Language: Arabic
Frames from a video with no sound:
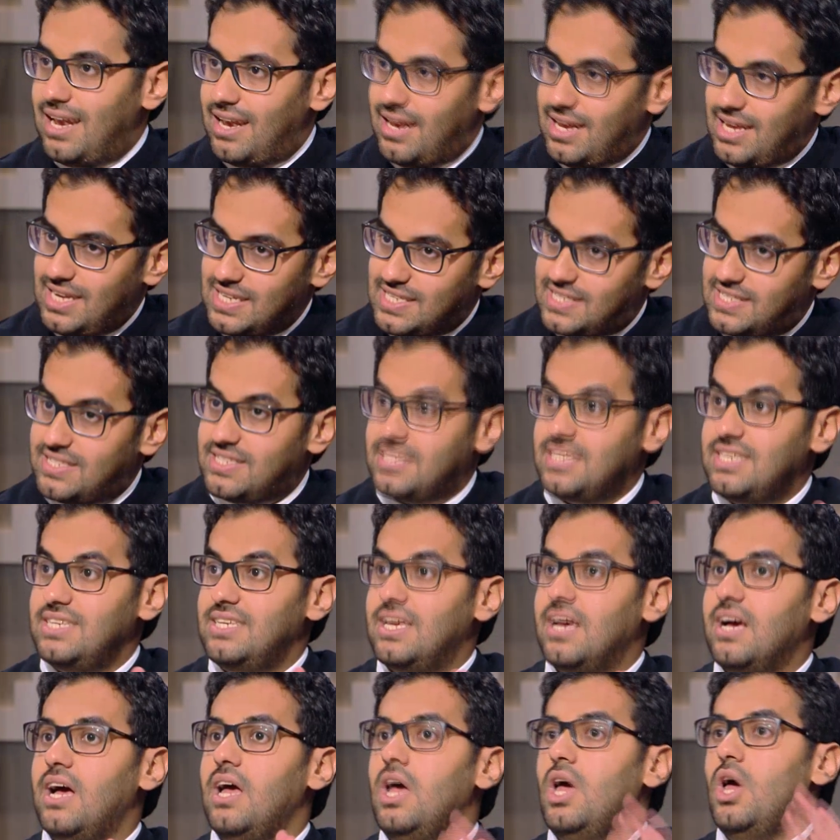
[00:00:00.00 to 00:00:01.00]

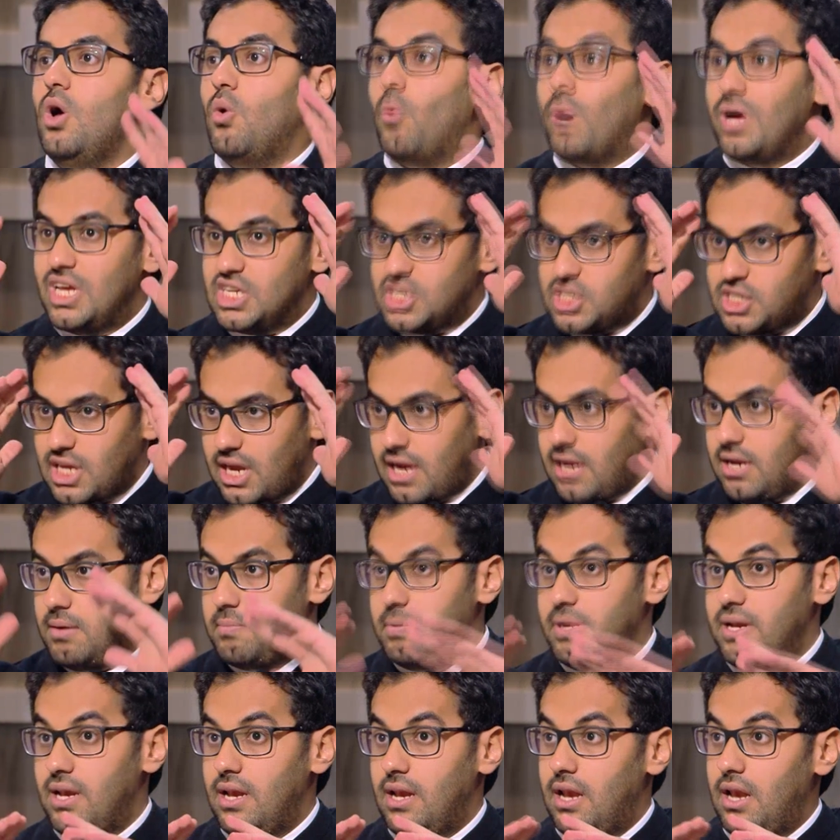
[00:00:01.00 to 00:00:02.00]
الحسيه ويشتغل
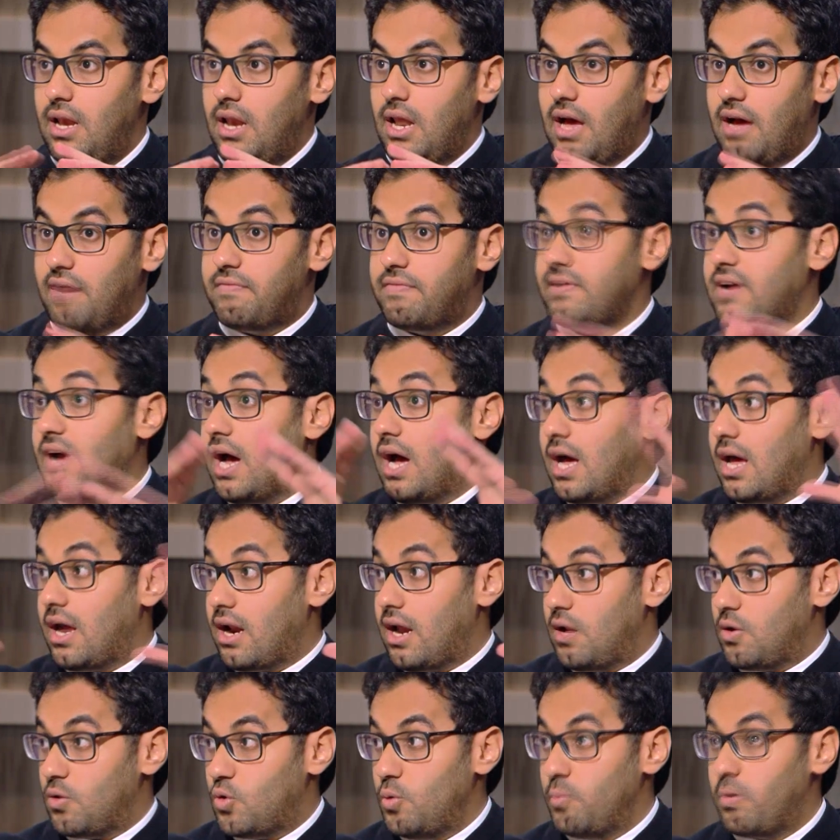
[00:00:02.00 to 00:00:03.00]
بالافكار
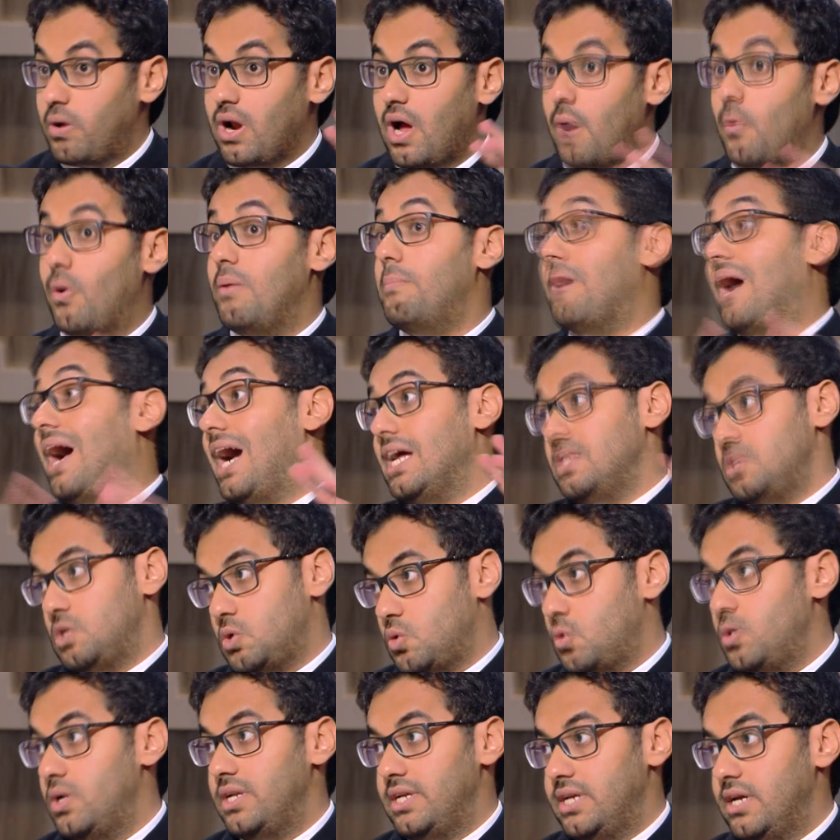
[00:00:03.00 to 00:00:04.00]
الكبرى والمعاني
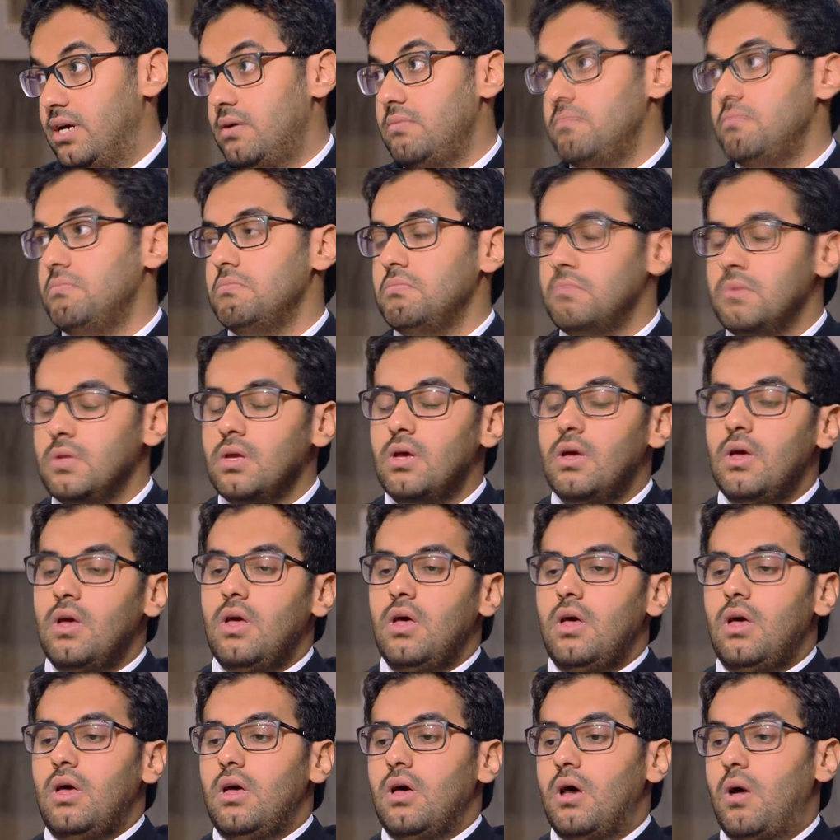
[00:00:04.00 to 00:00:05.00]
الكليه
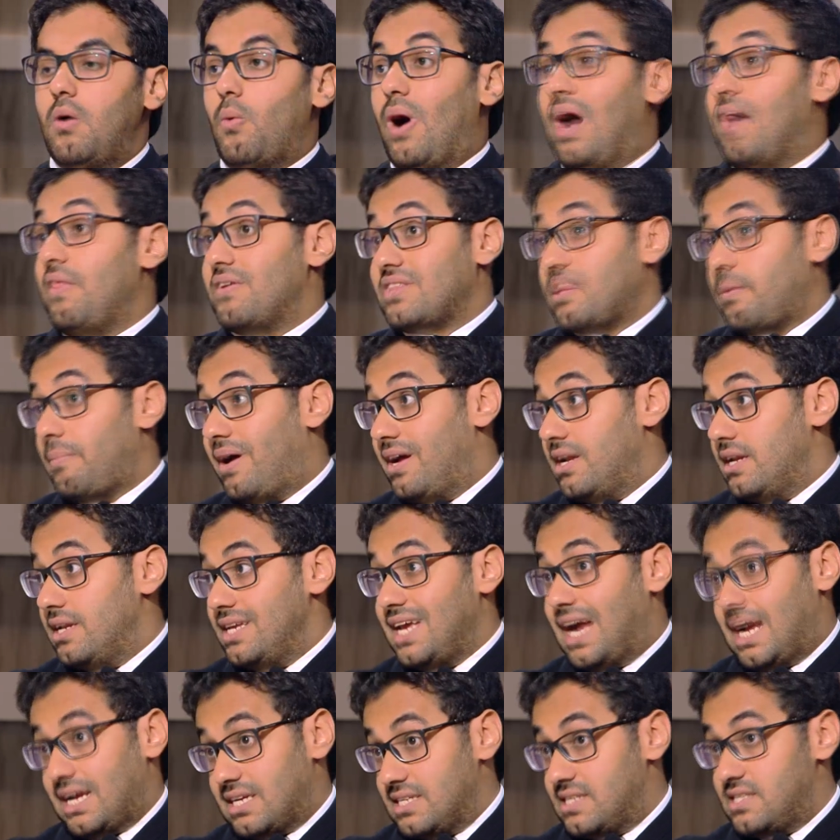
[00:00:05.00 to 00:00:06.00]
وهذا طبعا
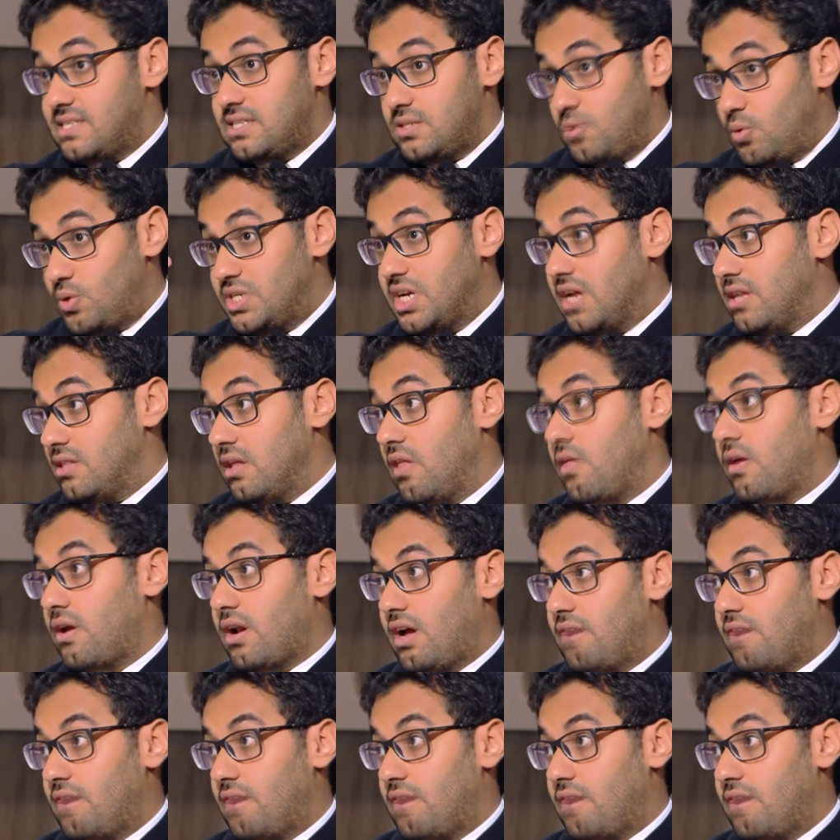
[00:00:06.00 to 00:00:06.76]
يعكس وجهه نظر